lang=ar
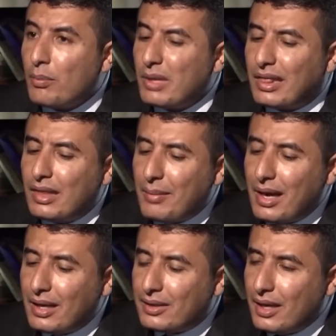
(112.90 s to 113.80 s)
مثل
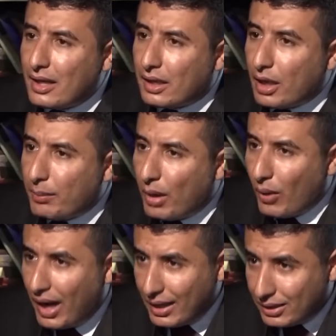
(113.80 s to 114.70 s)
ما لدينا
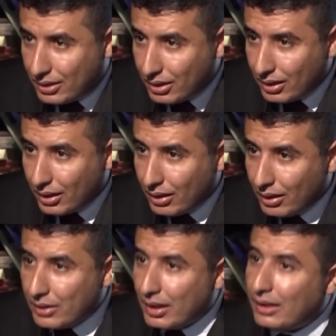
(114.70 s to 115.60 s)
كبوات
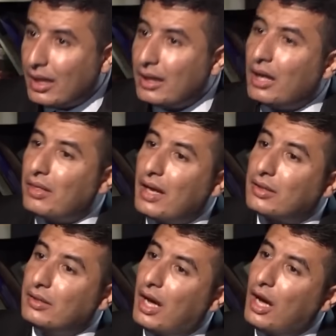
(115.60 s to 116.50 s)
لدينا
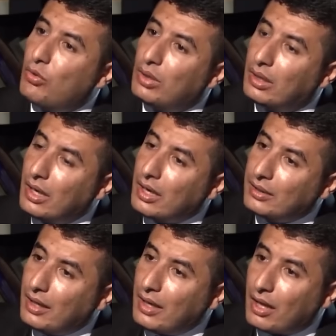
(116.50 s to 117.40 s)
نهضات نحاول
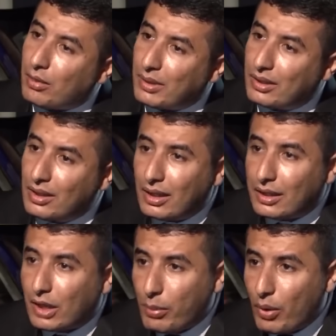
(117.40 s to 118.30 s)
ننهض بتلك
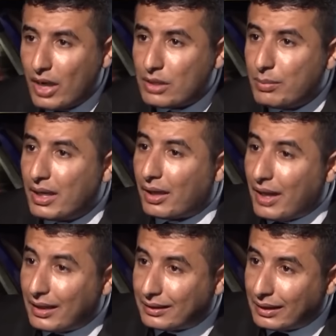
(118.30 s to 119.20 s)
الكبوات
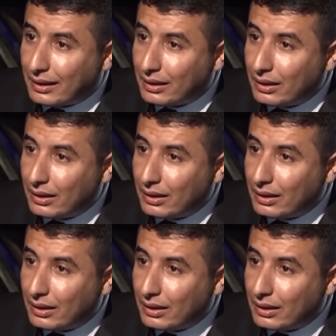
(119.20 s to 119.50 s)
بنهضاتنا